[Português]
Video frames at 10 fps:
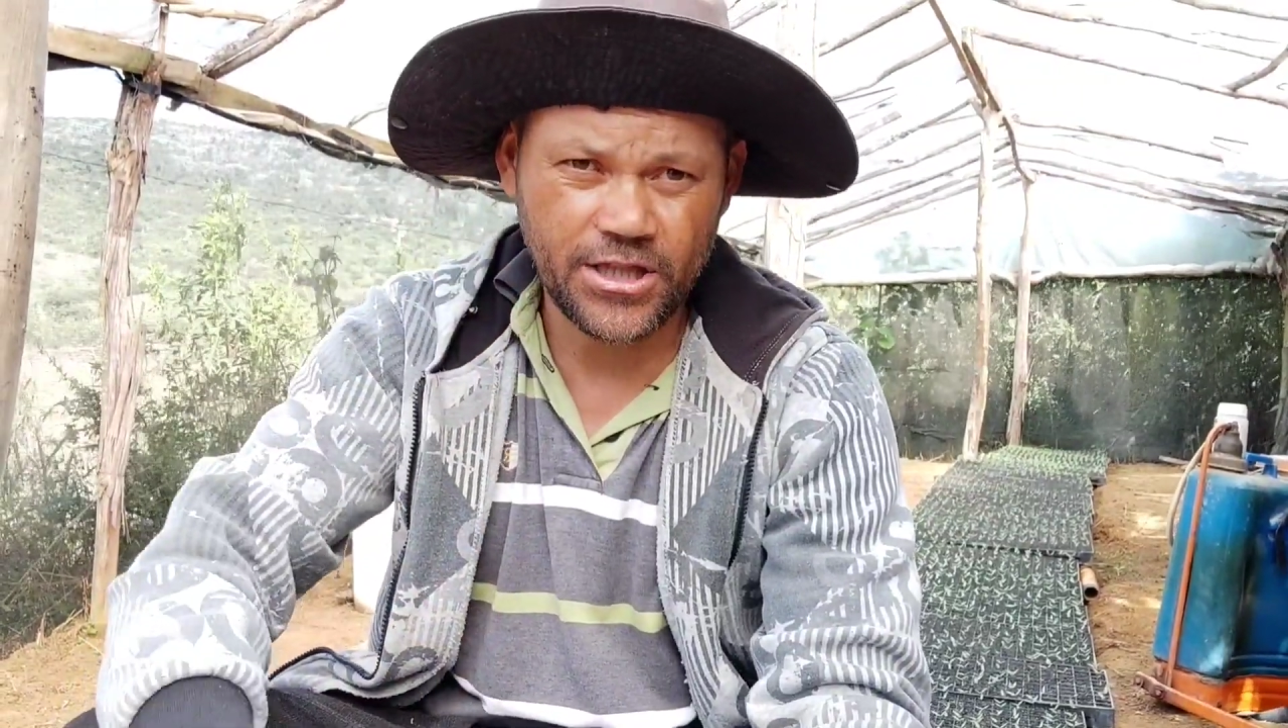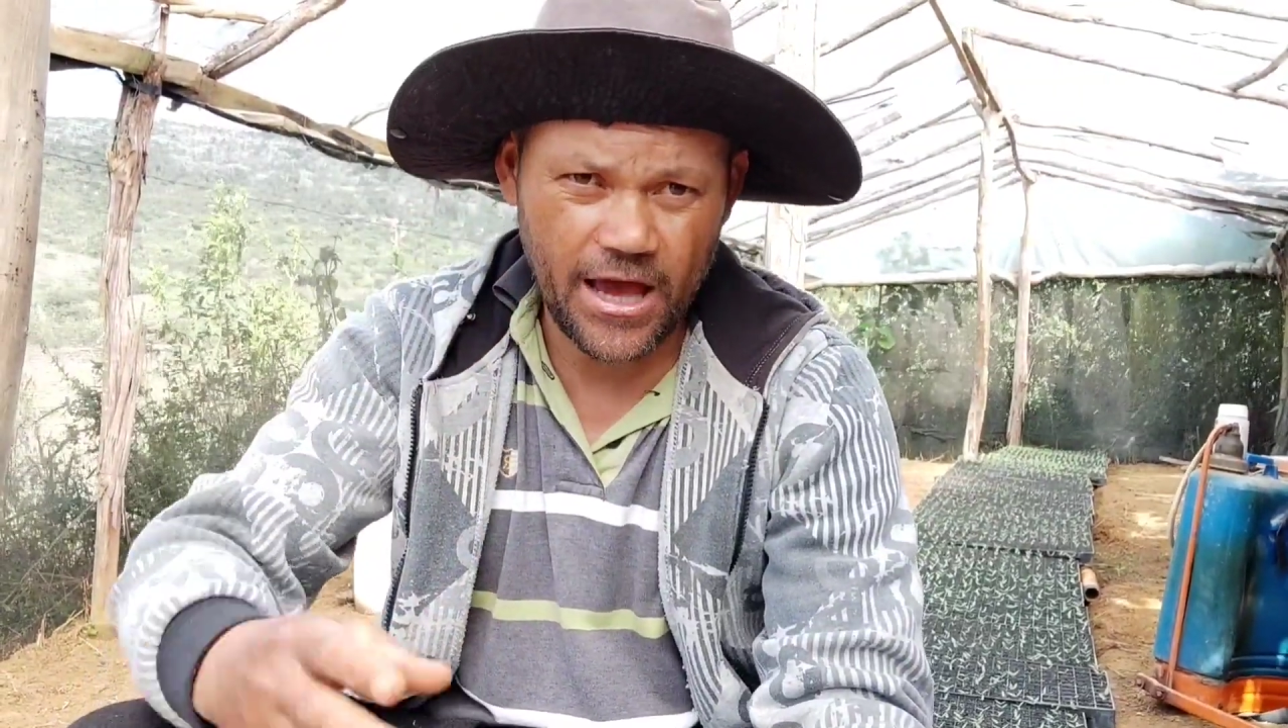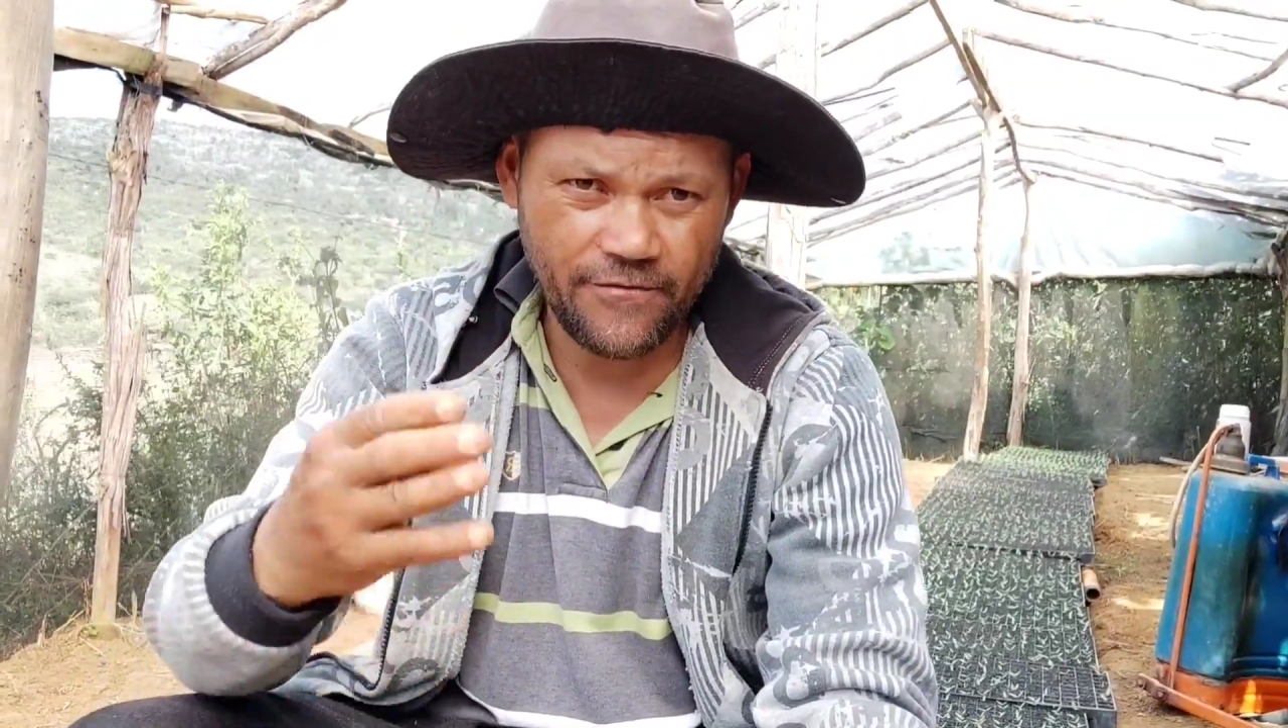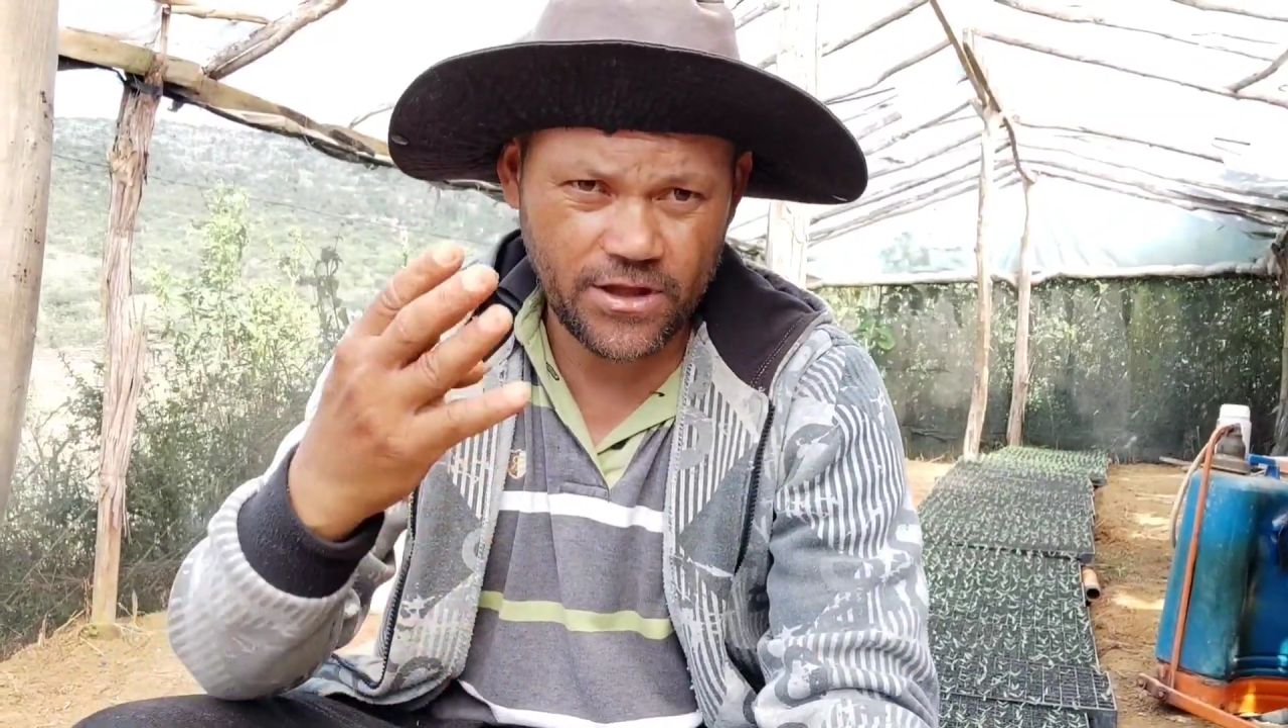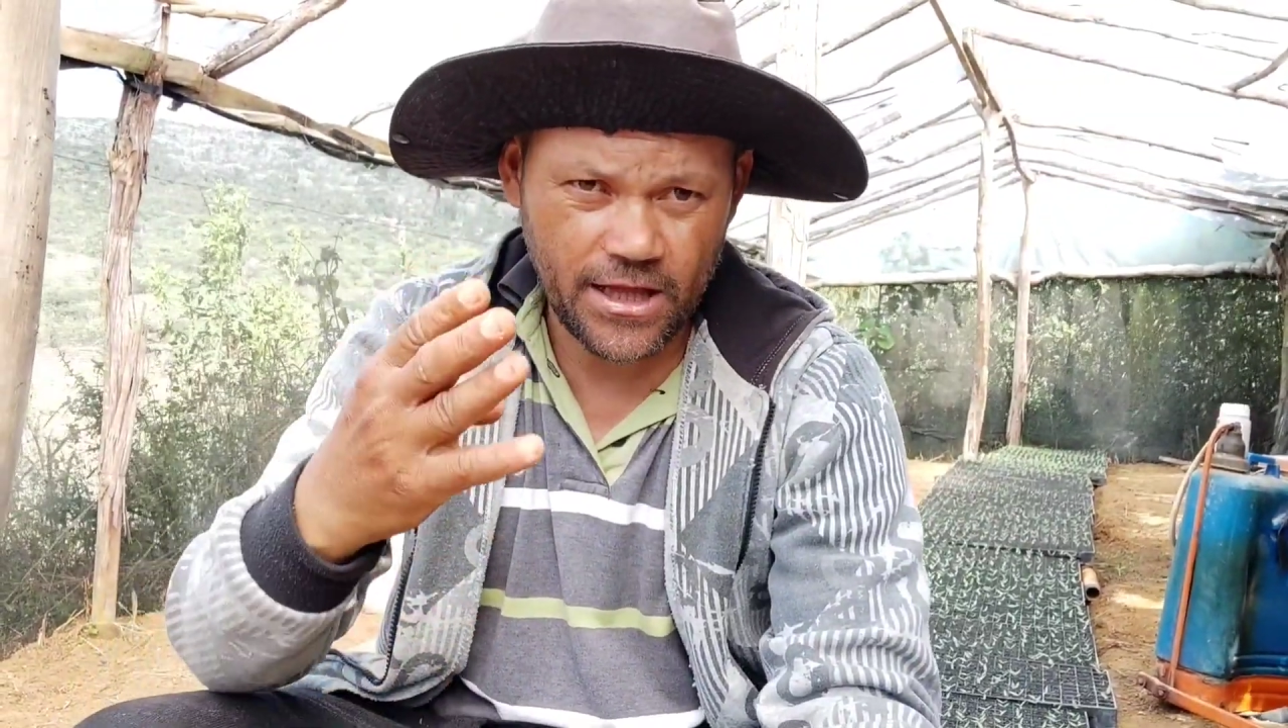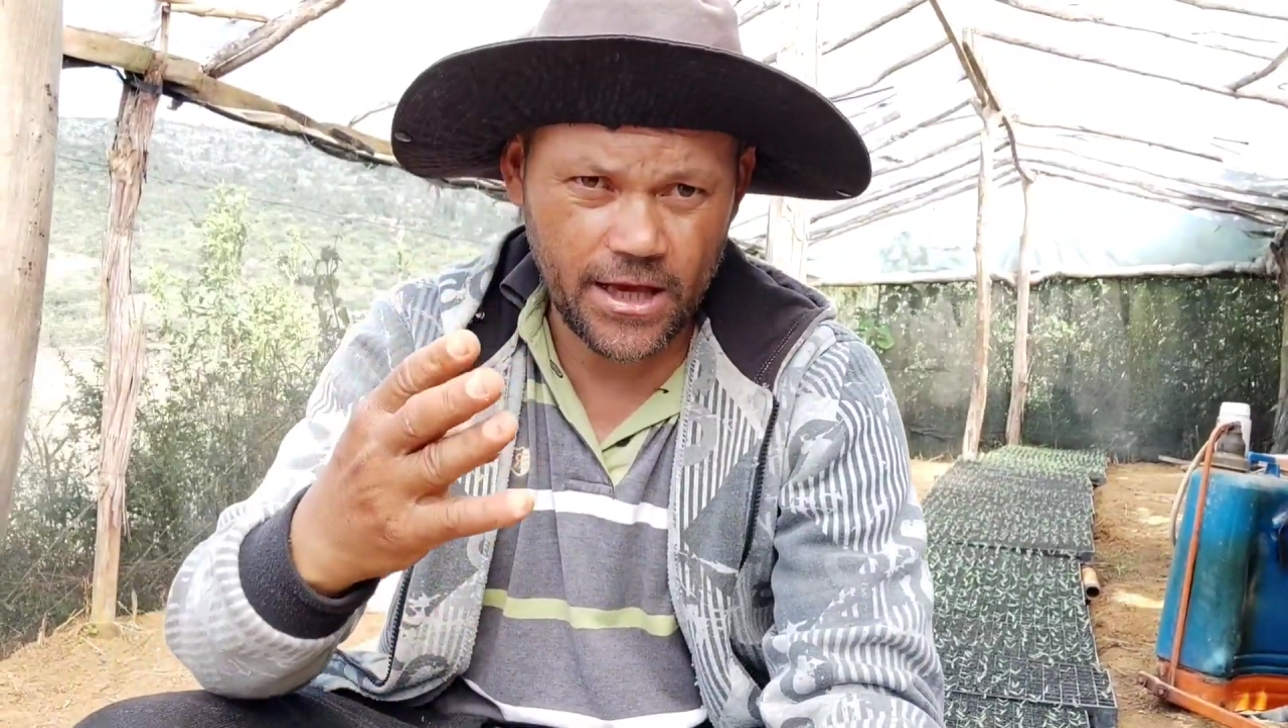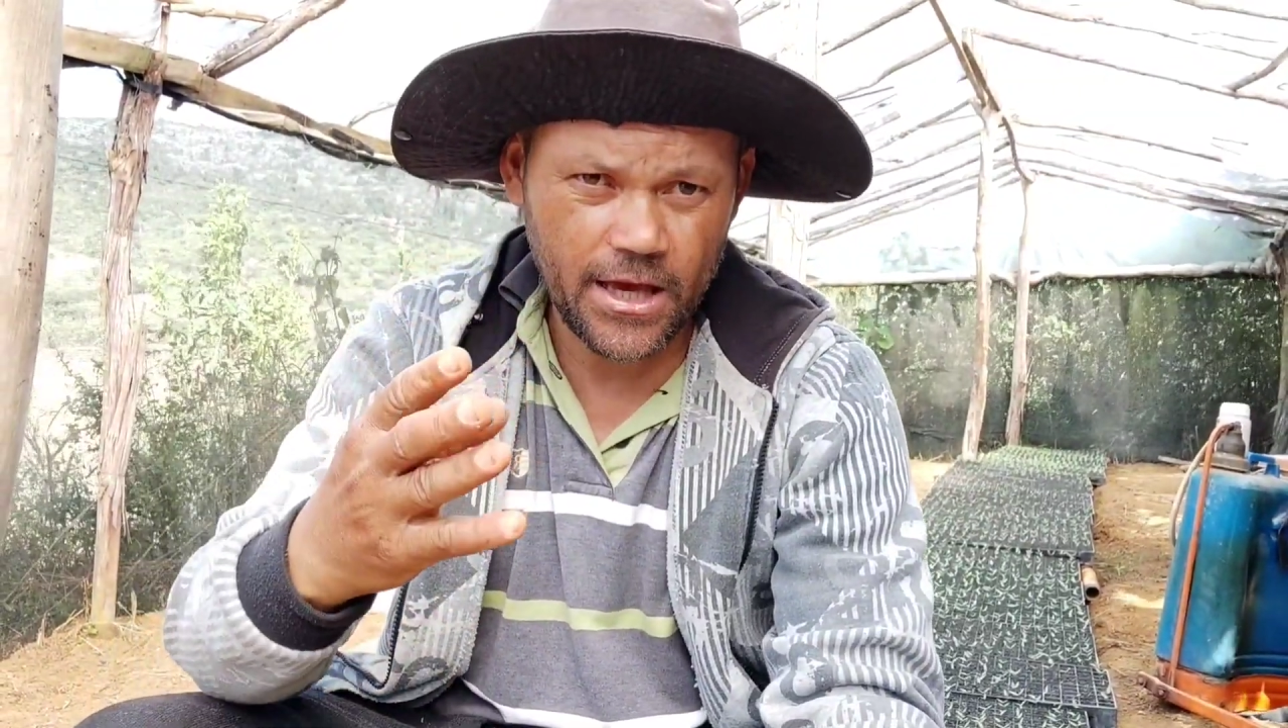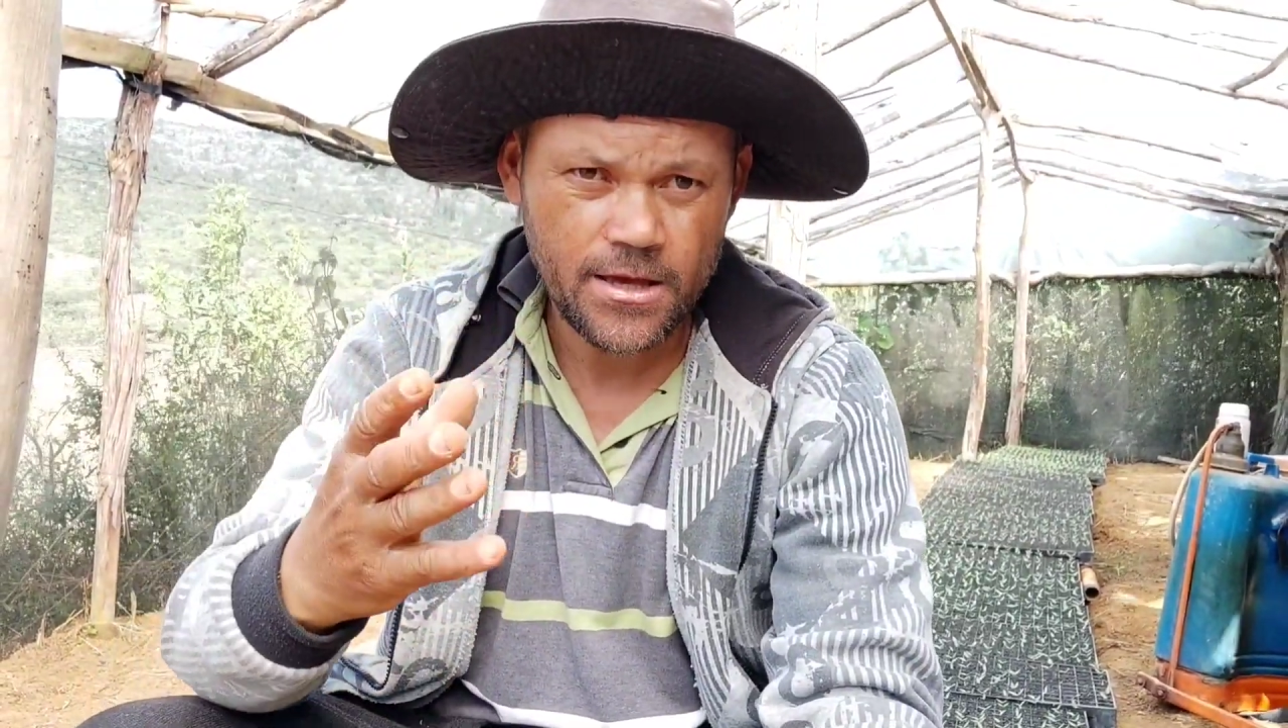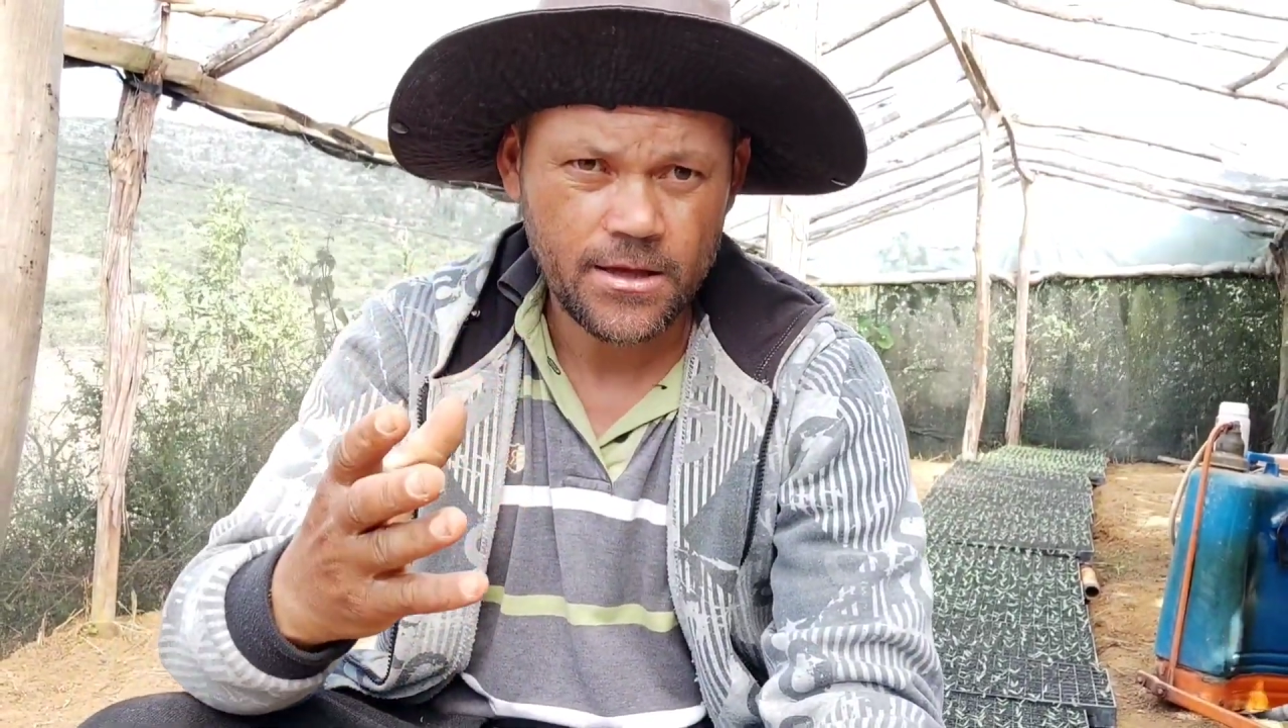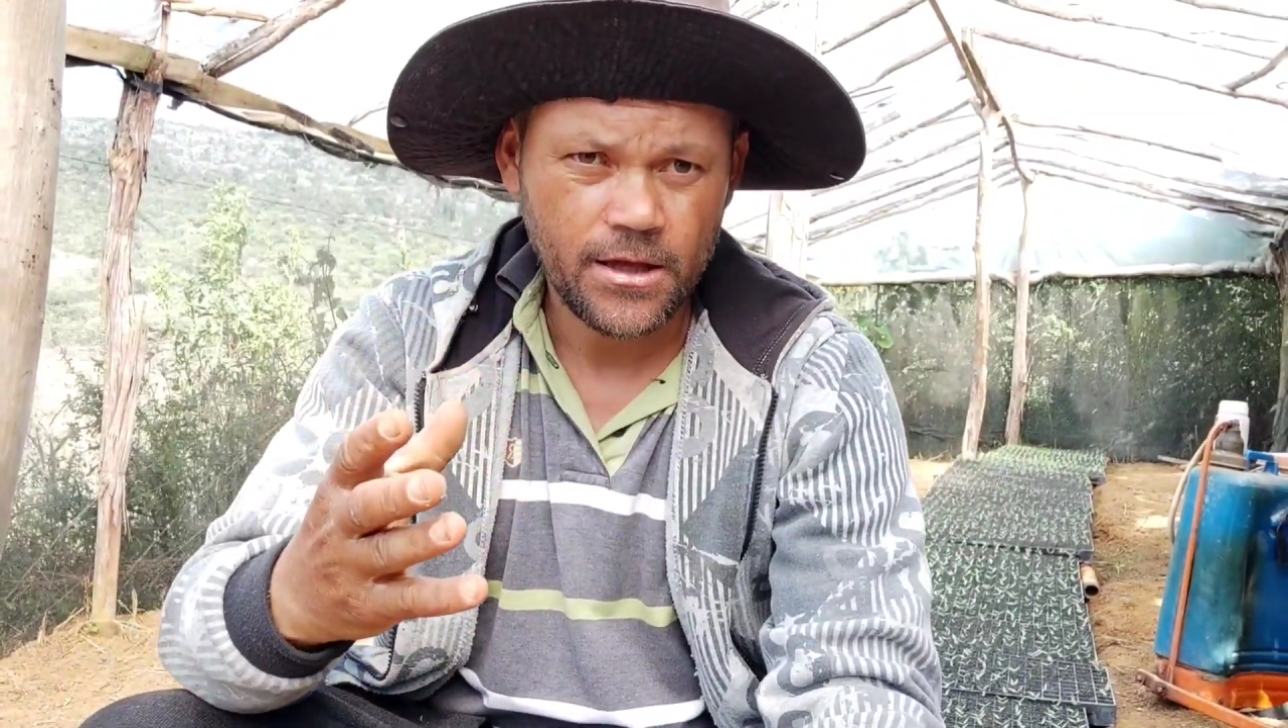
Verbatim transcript: deve ter